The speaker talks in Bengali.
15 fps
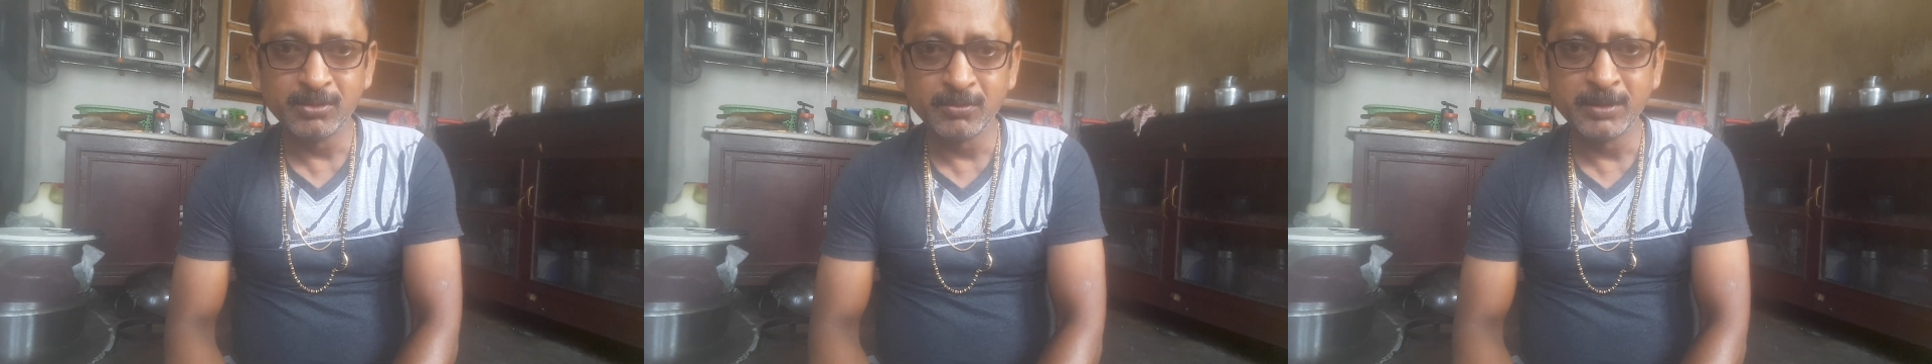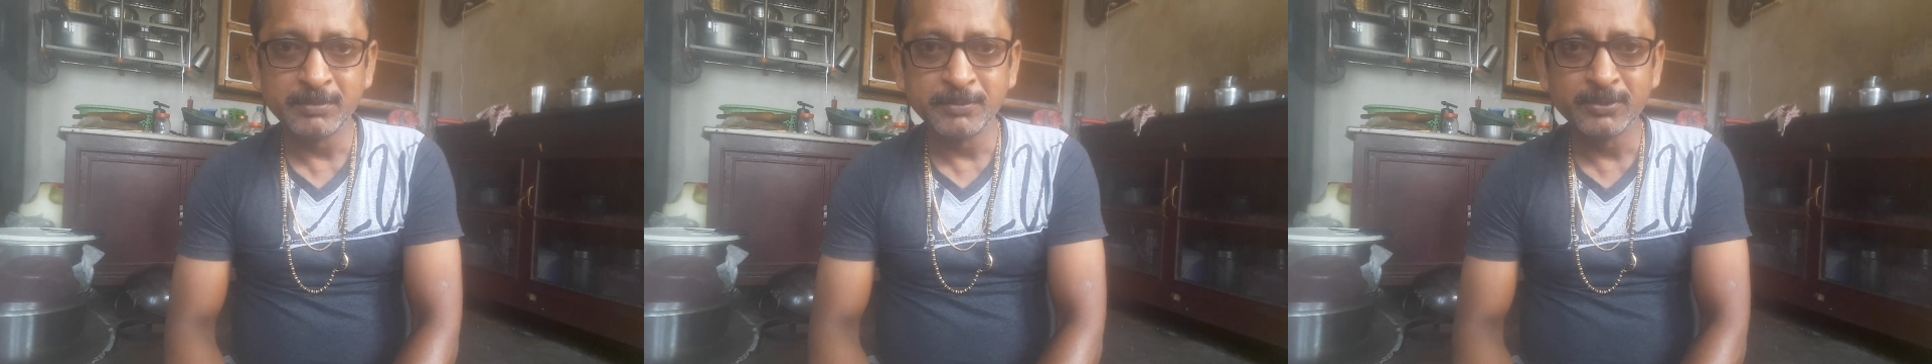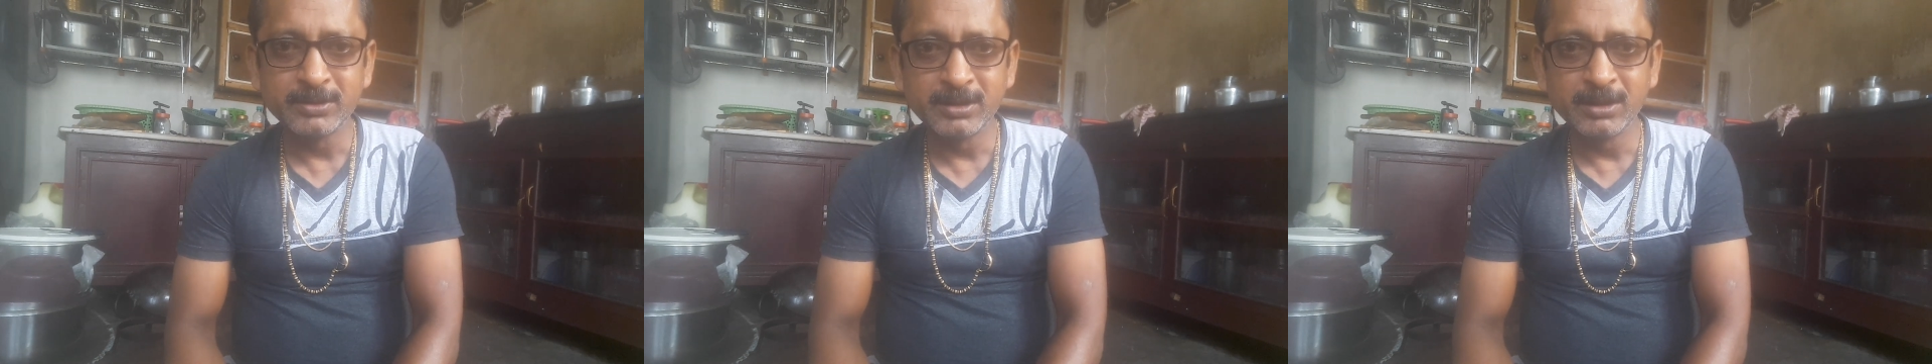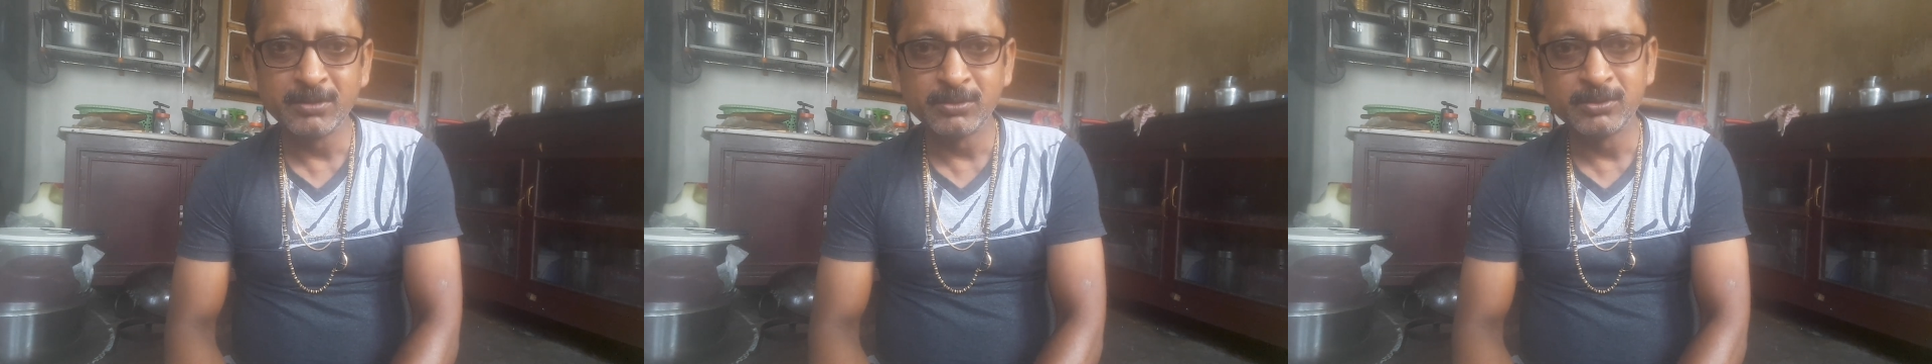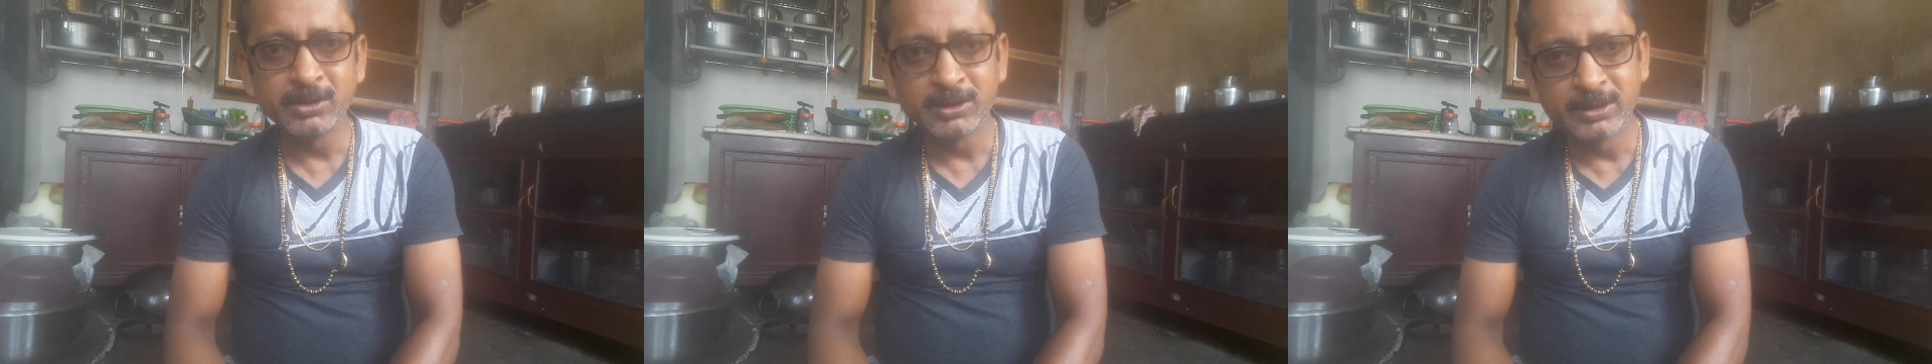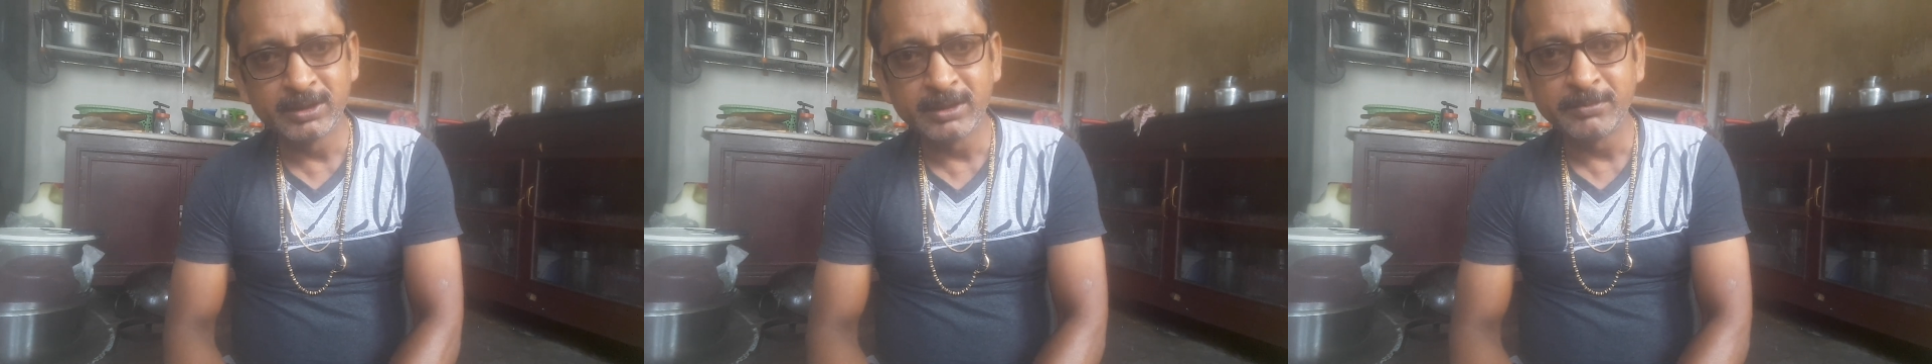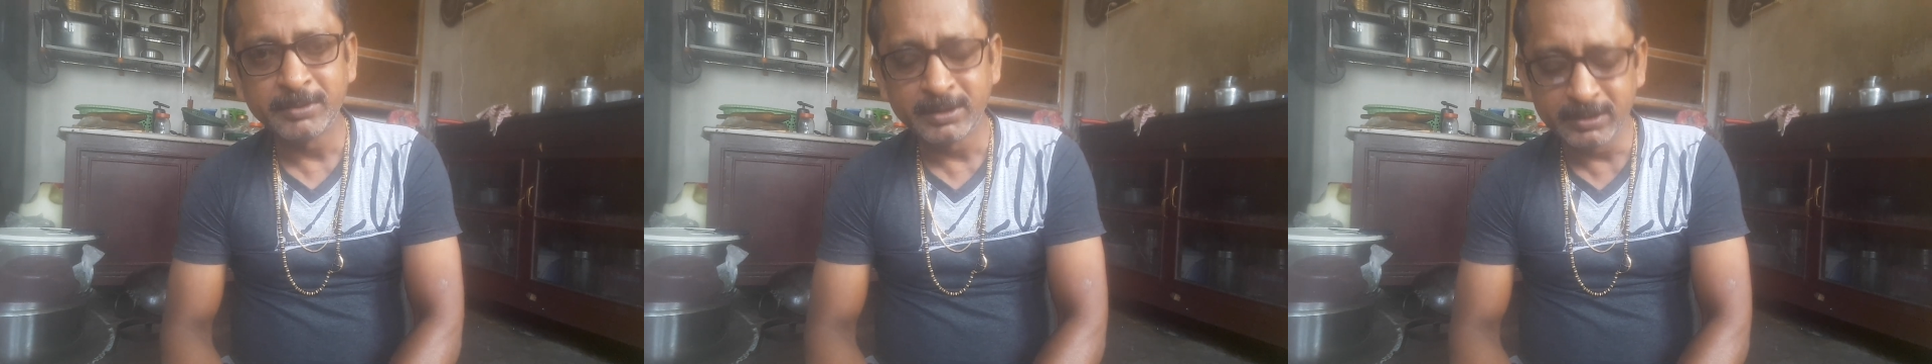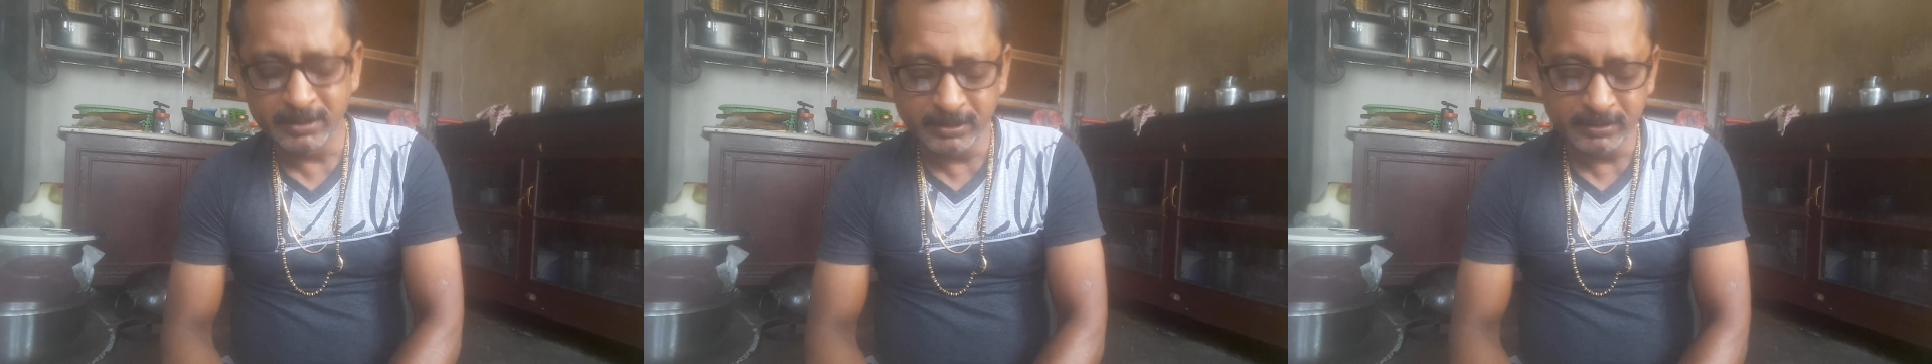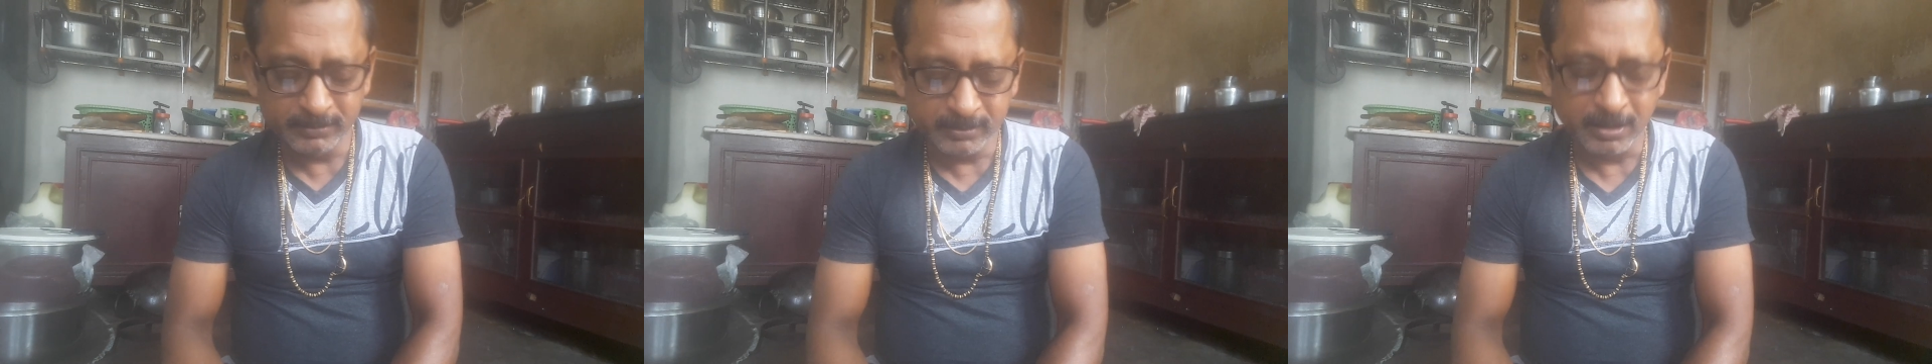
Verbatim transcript: তোমার প্রশ্নের উত্তর দিতে পারিনি